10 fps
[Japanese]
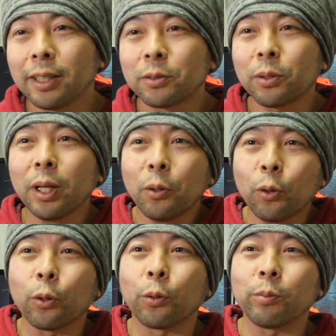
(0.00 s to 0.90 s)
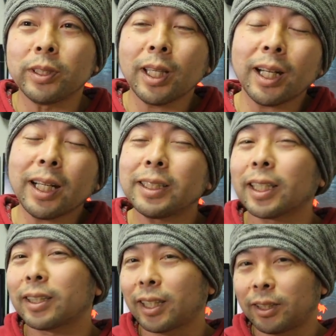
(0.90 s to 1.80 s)
それを見せられ
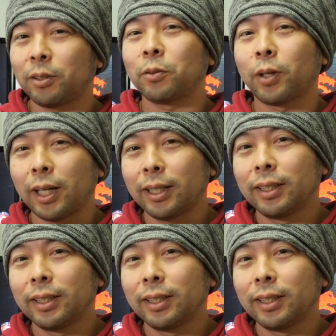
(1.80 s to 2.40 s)
ちゃったっていうのは